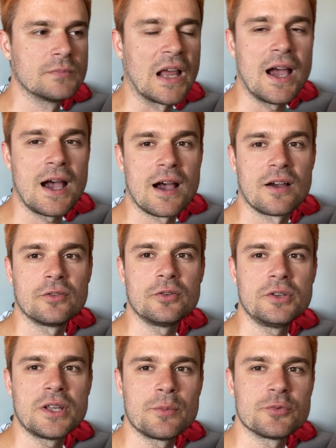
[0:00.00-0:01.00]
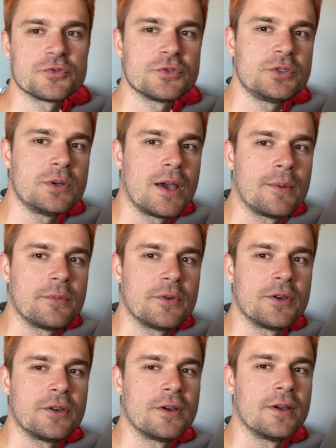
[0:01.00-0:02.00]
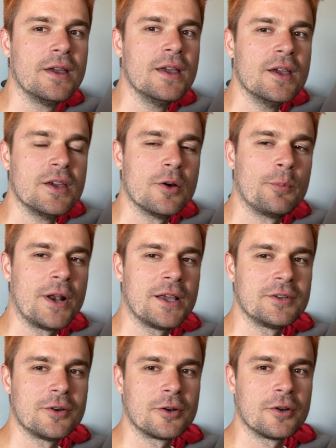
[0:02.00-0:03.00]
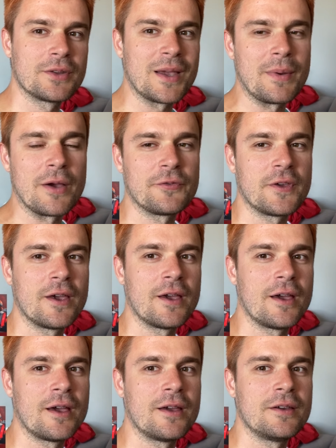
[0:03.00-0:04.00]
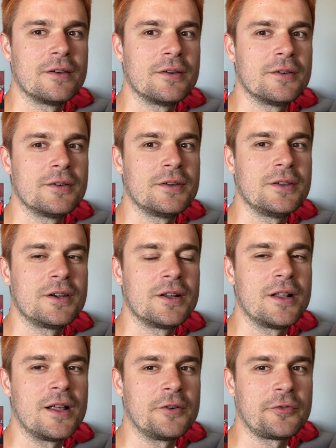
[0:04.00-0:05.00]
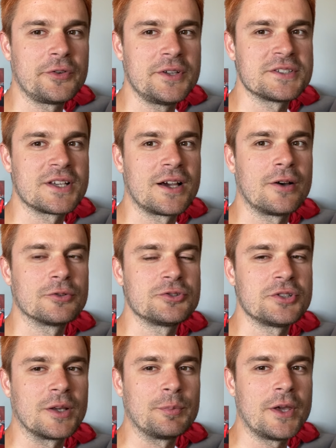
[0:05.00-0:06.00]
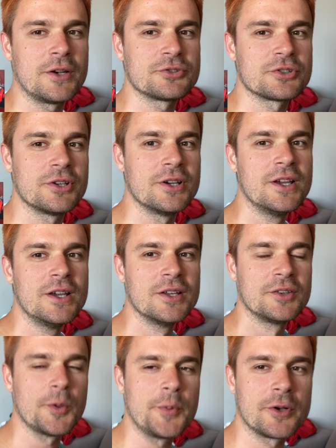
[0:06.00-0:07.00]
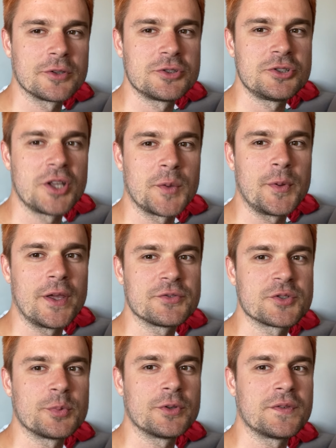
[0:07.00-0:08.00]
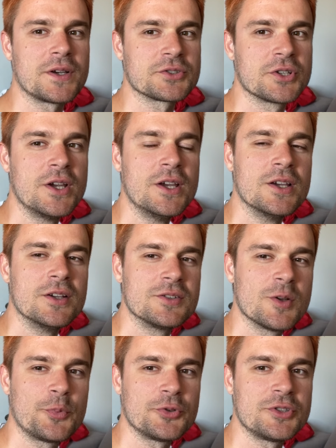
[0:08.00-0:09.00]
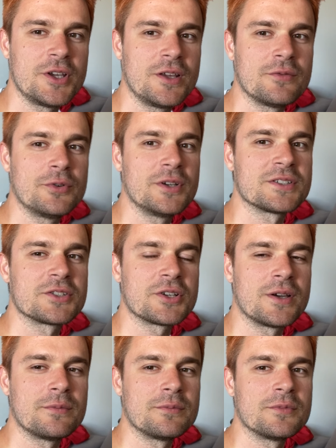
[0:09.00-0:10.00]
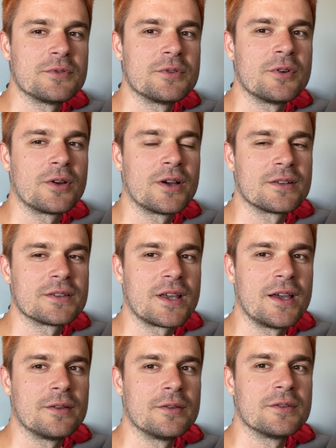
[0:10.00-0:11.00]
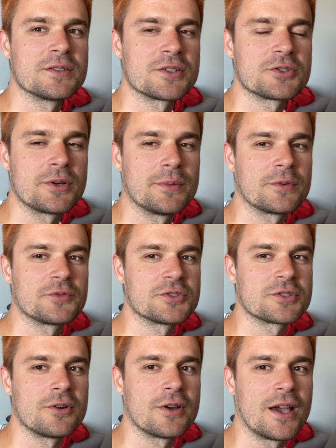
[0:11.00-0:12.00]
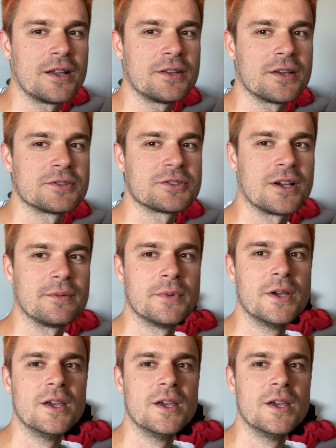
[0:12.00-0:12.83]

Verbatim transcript: a, no i tam już rzuciłem. Y, Blady ogląda mafię y, IRL Freeza odcinek pierwszy. Dopiero odcinek pierwszy, ponieważ z opóźnieniem w ogóle zacząłem y, ten, zacząłem to wszystko ogarniać tam.